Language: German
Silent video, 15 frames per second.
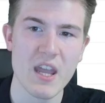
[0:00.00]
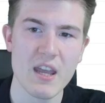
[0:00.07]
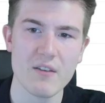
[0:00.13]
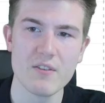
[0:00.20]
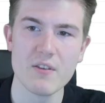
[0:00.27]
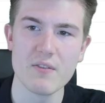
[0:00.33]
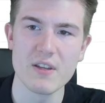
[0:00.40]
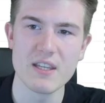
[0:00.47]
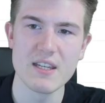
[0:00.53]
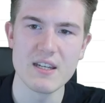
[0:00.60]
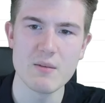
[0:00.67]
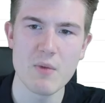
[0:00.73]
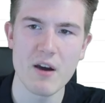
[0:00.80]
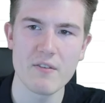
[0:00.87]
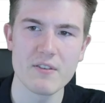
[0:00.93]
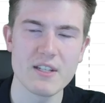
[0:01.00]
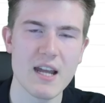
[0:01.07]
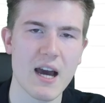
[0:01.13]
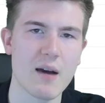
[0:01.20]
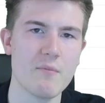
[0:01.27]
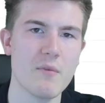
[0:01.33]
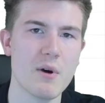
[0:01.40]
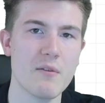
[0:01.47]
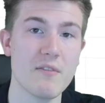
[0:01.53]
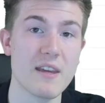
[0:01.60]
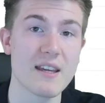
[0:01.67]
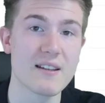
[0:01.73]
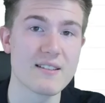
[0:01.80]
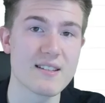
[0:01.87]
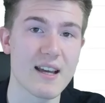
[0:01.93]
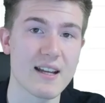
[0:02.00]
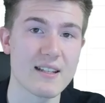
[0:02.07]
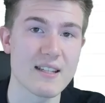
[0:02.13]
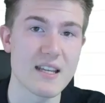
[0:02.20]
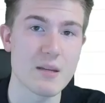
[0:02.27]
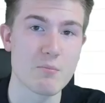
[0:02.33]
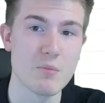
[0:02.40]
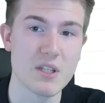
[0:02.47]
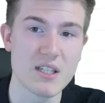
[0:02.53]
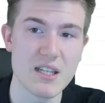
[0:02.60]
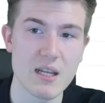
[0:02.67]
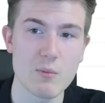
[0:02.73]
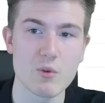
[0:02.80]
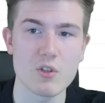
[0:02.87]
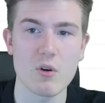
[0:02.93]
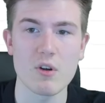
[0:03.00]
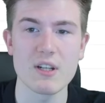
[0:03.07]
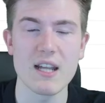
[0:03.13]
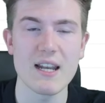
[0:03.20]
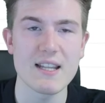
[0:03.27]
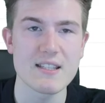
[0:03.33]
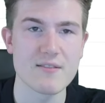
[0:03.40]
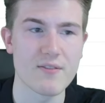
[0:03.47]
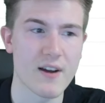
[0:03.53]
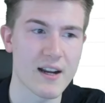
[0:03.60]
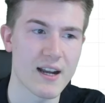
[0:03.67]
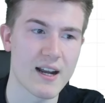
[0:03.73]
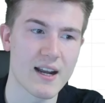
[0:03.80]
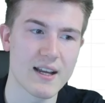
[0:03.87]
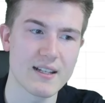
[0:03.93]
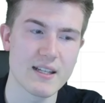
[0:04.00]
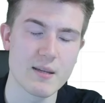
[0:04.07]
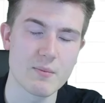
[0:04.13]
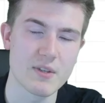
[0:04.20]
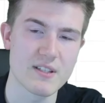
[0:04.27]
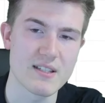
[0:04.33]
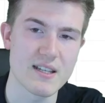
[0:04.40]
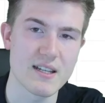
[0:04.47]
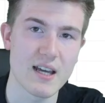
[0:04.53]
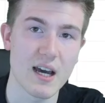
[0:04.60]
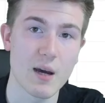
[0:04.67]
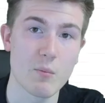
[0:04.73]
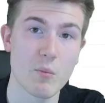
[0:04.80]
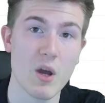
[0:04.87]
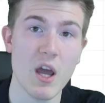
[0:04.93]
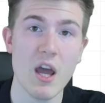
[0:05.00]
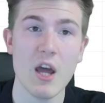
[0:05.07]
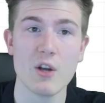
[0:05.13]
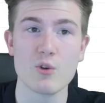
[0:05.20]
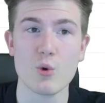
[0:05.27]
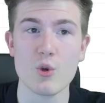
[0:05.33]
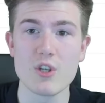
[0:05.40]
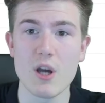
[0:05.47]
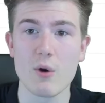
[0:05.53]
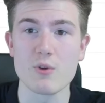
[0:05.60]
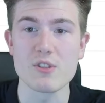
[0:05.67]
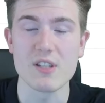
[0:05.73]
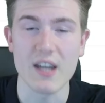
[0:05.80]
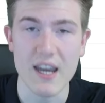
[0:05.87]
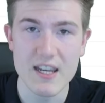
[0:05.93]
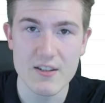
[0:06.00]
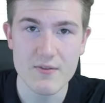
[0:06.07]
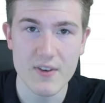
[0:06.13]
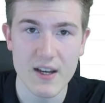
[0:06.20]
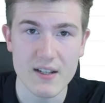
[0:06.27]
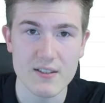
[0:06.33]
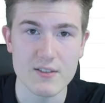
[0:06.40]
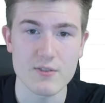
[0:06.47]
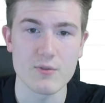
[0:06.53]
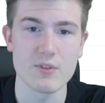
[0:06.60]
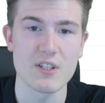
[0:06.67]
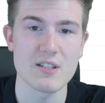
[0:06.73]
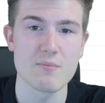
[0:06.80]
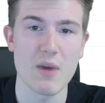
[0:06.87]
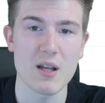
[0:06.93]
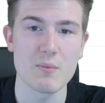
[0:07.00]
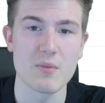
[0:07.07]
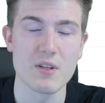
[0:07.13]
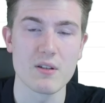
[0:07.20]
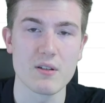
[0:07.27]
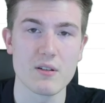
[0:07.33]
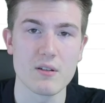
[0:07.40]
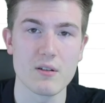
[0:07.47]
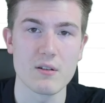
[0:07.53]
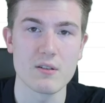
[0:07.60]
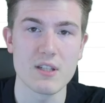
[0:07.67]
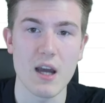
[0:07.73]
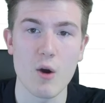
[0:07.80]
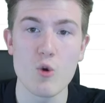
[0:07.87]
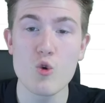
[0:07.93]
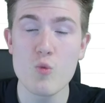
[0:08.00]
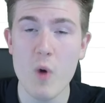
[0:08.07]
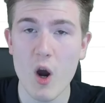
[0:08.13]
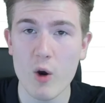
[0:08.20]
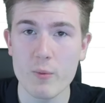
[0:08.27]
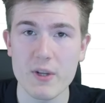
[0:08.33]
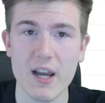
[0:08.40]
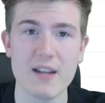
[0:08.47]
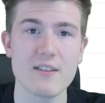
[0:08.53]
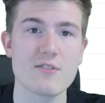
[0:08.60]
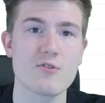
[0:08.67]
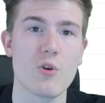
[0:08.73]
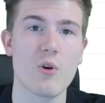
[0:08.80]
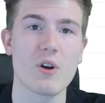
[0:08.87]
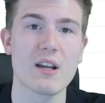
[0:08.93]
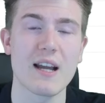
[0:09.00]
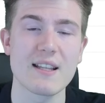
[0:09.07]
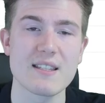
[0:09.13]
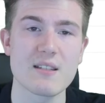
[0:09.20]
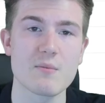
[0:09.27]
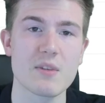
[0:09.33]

wie wir hier immer wieder am Wegesrand eben mitnehmen und auch in der letzten Vergangenheit eben gesehen haben, durchaus gerechtfertigt und das macht mir äh, ja überhaupt keine Sorgen, ganz im